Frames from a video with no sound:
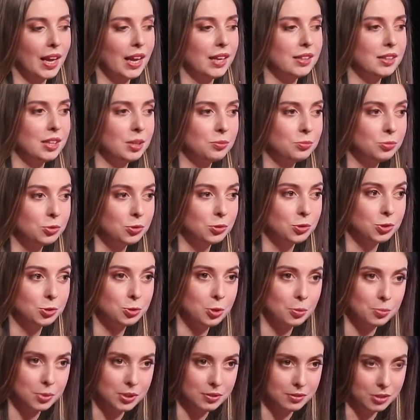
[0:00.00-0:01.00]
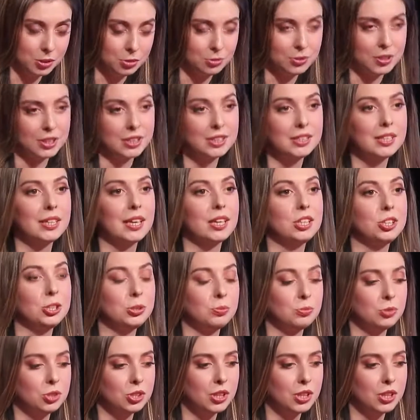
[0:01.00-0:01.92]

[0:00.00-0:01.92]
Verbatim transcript: Тому собственнику настоящему